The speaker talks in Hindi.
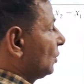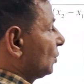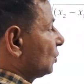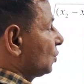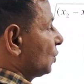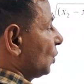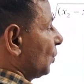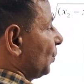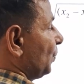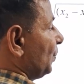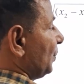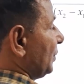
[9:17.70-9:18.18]

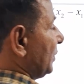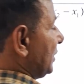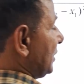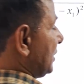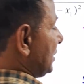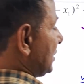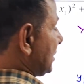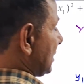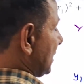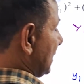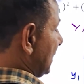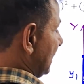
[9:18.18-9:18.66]
तो बी
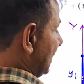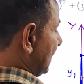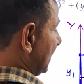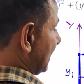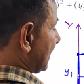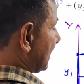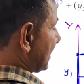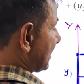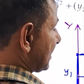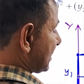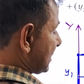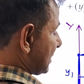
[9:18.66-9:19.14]
से
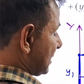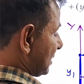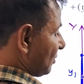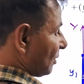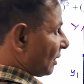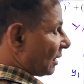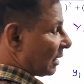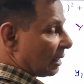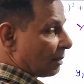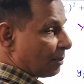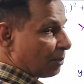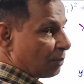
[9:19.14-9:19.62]
लेके सी
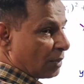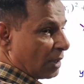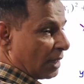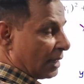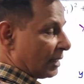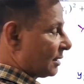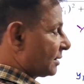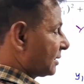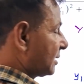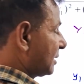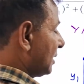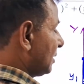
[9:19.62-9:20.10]
वाला
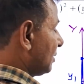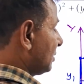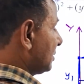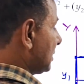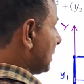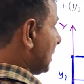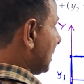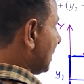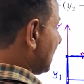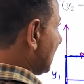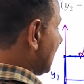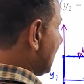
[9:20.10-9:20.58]
पॉइंट्स क्या हो
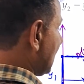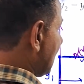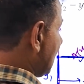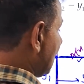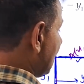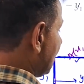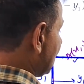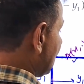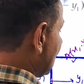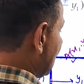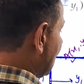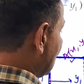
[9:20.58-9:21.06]
जाएगा
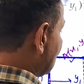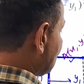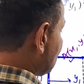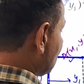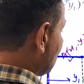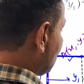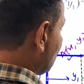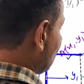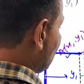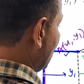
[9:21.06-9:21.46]
यहाँ तक